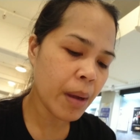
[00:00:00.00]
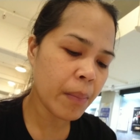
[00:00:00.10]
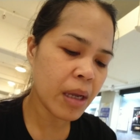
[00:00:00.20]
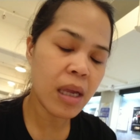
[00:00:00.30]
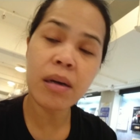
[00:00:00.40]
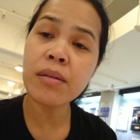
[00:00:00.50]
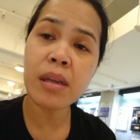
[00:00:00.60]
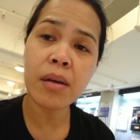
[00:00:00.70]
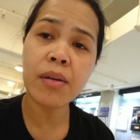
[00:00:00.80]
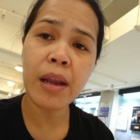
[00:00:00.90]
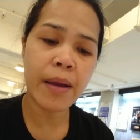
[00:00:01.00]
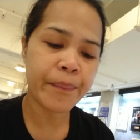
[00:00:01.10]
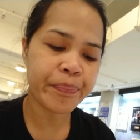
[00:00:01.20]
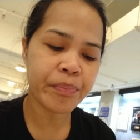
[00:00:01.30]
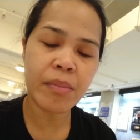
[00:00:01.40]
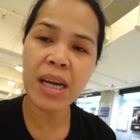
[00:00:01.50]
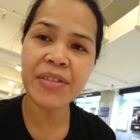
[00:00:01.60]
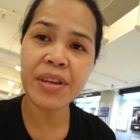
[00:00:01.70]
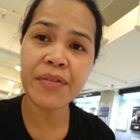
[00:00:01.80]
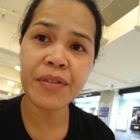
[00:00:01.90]
Mamaya uli, mga
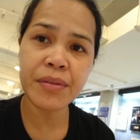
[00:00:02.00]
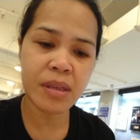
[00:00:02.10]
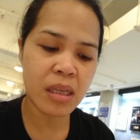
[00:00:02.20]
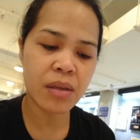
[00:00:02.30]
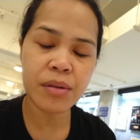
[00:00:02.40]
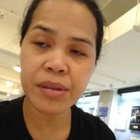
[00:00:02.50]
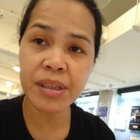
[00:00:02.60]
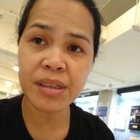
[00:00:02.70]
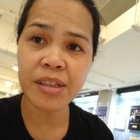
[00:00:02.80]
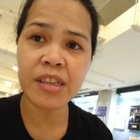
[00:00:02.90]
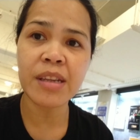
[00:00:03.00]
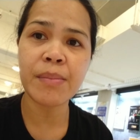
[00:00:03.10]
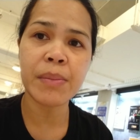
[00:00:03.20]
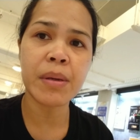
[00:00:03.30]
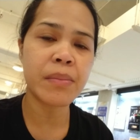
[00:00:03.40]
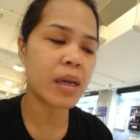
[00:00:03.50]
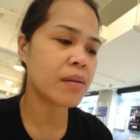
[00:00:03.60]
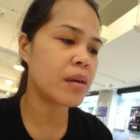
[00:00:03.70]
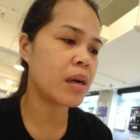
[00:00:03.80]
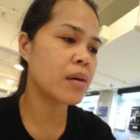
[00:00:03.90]
3.15 or 3.30 magbe-break
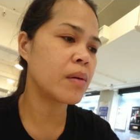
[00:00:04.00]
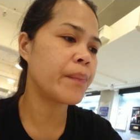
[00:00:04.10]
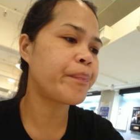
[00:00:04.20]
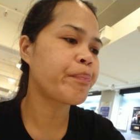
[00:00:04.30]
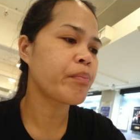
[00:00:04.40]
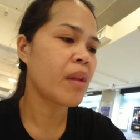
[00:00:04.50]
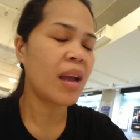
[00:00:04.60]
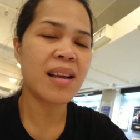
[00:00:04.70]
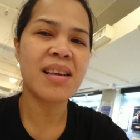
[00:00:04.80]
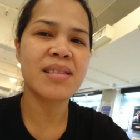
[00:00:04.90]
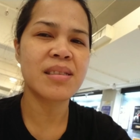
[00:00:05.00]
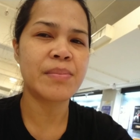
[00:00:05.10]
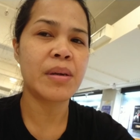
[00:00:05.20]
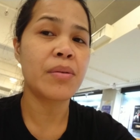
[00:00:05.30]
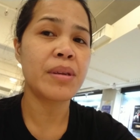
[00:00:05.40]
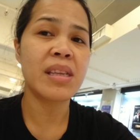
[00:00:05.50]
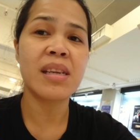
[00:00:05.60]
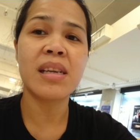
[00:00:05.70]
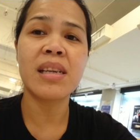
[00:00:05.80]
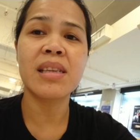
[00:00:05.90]
uli ako. Hanggang
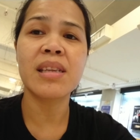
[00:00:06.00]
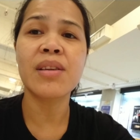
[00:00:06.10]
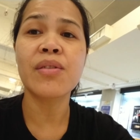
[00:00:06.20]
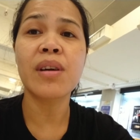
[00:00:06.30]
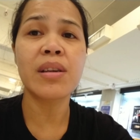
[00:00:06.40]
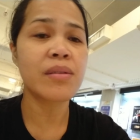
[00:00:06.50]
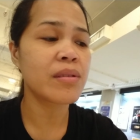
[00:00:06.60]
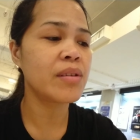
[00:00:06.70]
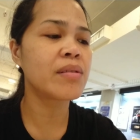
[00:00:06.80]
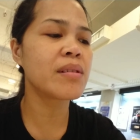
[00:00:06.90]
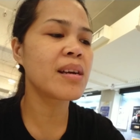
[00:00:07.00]
pagmating na natin kung anong yung